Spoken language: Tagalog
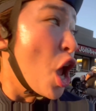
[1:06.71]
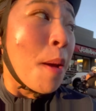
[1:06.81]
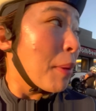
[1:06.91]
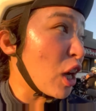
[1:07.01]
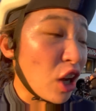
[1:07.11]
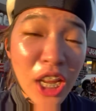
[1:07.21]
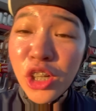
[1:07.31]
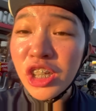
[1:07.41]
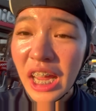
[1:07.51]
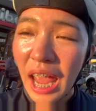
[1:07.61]
Pero
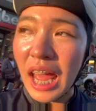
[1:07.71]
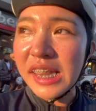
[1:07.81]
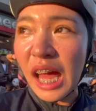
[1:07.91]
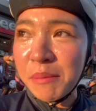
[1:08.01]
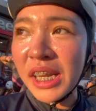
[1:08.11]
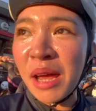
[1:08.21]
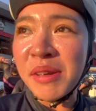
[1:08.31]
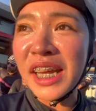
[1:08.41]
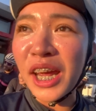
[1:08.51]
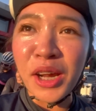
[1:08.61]
ayun nga, ang dami namin
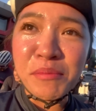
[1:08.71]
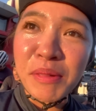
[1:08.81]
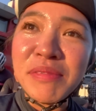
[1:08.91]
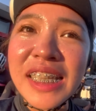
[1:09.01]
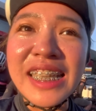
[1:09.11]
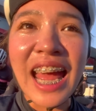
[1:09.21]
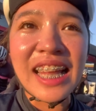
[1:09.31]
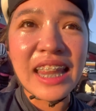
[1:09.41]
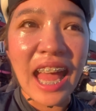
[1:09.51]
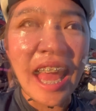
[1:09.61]
ngayon. 15
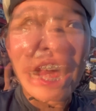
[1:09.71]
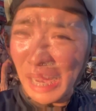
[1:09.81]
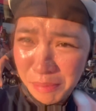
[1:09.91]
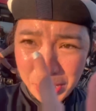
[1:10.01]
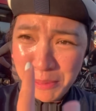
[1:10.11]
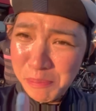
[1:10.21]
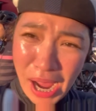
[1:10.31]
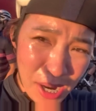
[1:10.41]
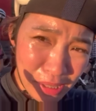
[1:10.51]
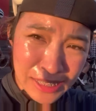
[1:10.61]
yata. Grabe yung
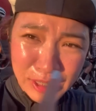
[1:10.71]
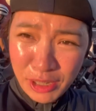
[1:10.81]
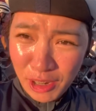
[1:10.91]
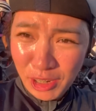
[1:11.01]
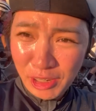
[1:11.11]
pawis ko!